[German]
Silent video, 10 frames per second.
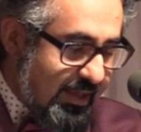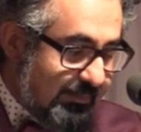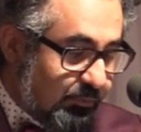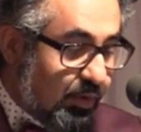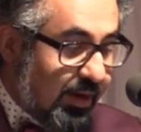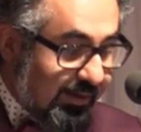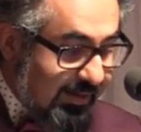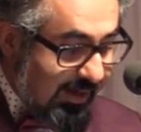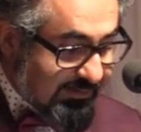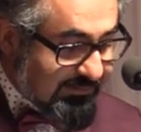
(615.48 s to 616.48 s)
Im
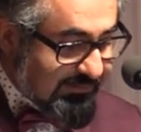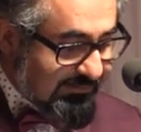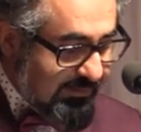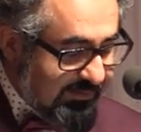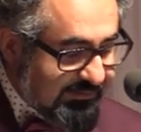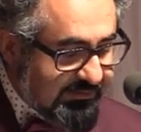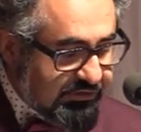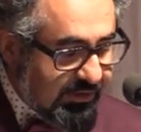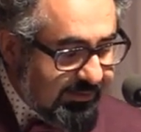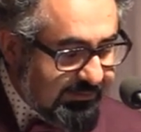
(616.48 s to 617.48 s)
Koran heißt das nämlich, die
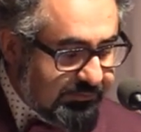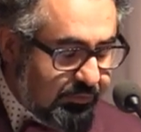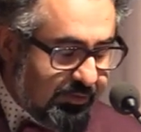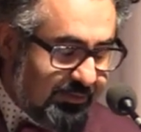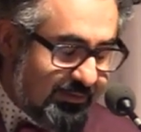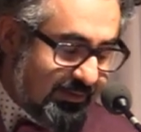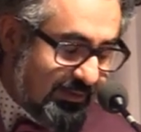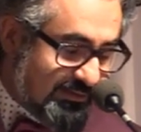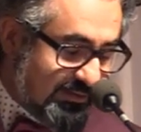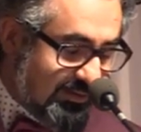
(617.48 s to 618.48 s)
Stelle, die ich vorhin
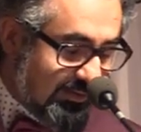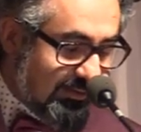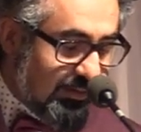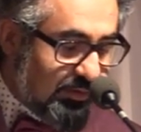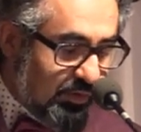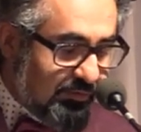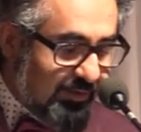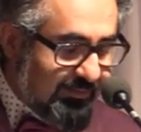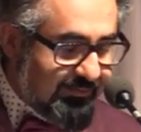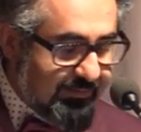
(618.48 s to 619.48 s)
äh, zitiert habe, noch
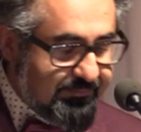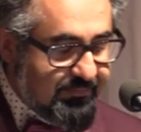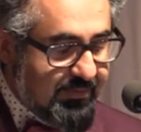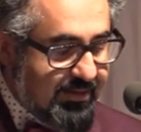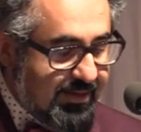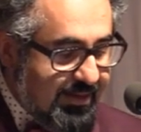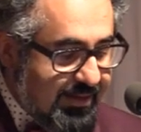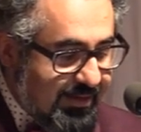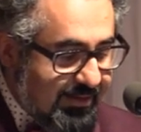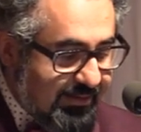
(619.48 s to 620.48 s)
weiter.
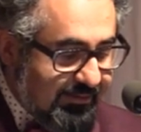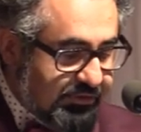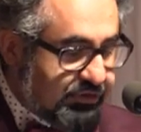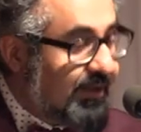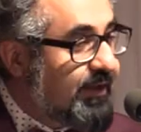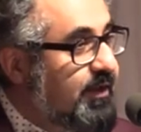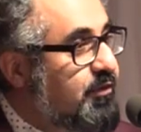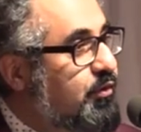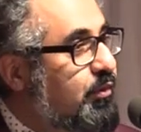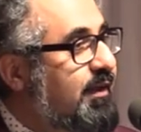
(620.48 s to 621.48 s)
Äh, die Stelle
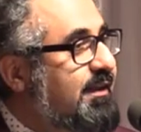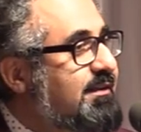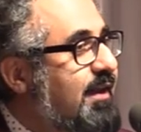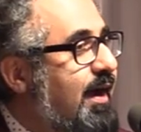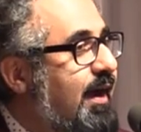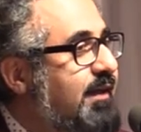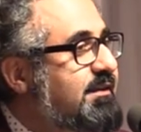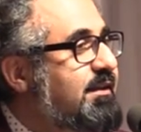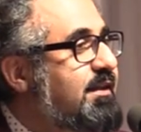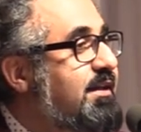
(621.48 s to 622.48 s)
ging so, nicht
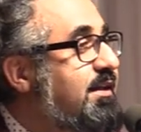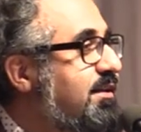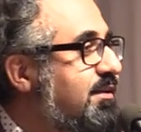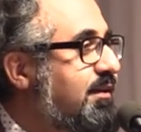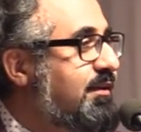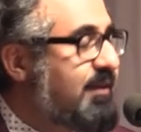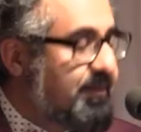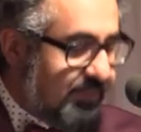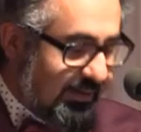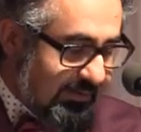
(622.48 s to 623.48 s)
erreichen ihn die
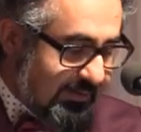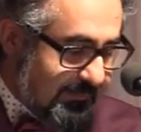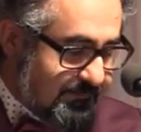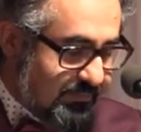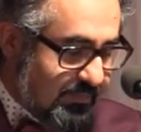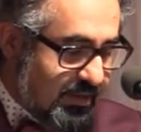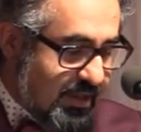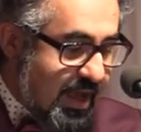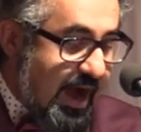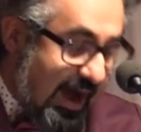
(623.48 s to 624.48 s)
Blicke,
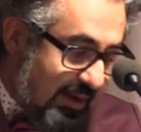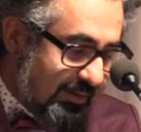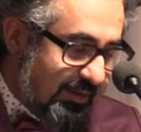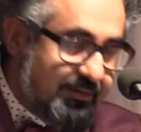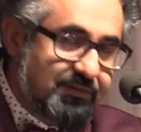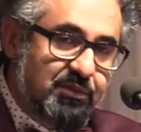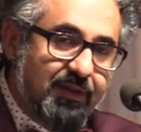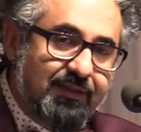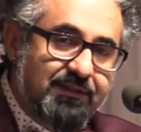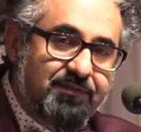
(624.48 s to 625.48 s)
aber, so
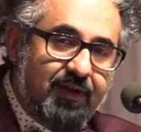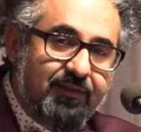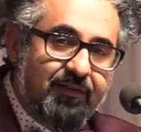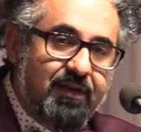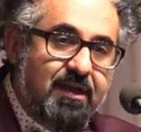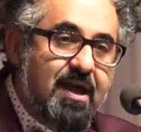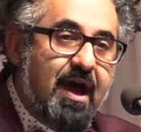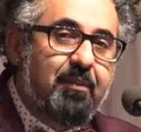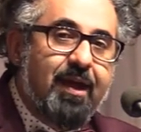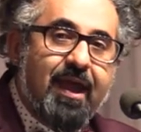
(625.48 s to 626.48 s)
geht es weiter,
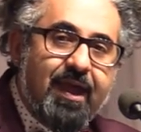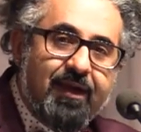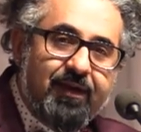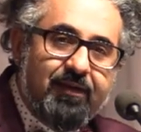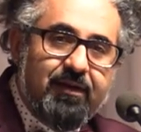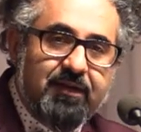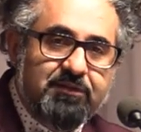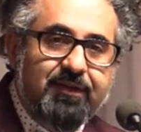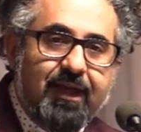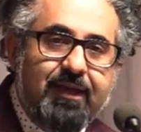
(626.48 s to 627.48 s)
aber er,
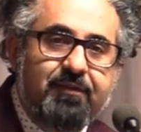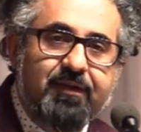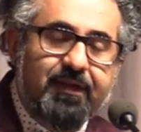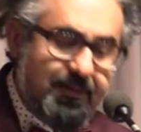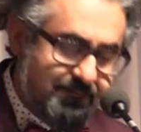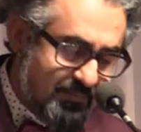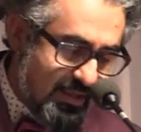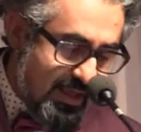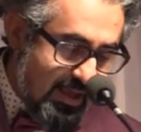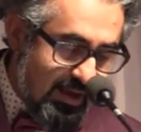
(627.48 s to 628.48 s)
also der Ewige,
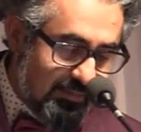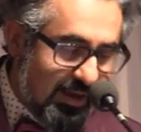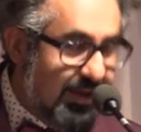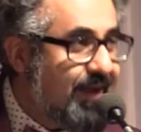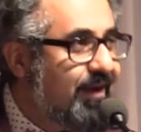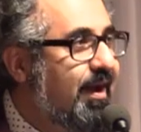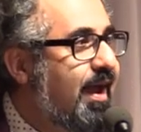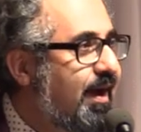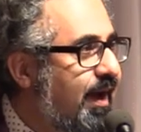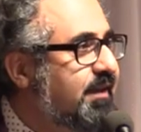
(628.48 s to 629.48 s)
aber er
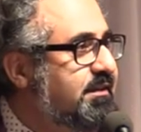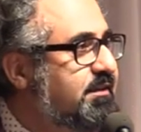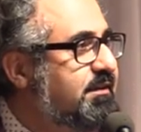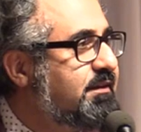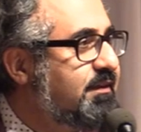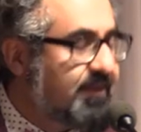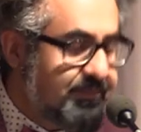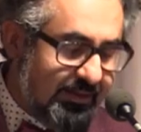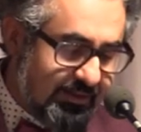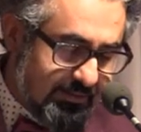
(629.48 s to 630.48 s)
erreicht die
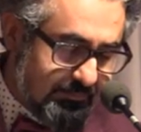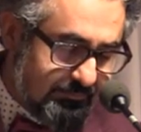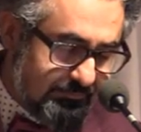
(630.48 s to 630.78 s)
Blicke,